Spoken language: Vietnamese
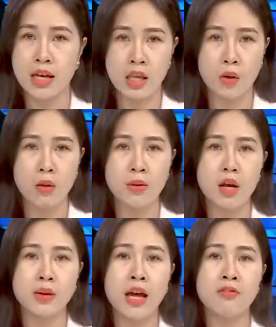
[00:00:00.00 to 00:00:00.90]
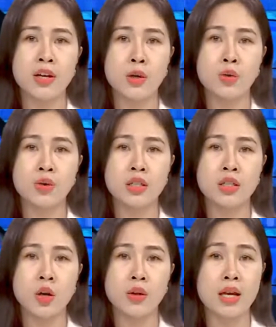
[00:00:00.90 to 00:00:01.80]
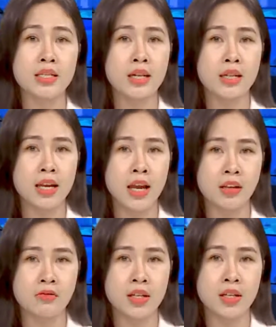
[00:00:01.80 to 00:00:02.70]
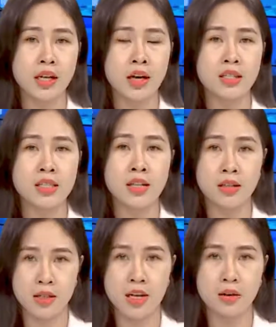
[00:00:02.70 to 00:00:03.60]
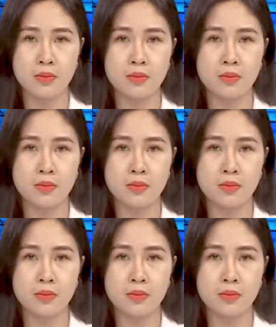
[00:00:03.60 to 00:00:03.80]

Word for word: Theo ông, leo thang về ngôn từ có thể dẫn đến hành vi gây hấn trên thực địa.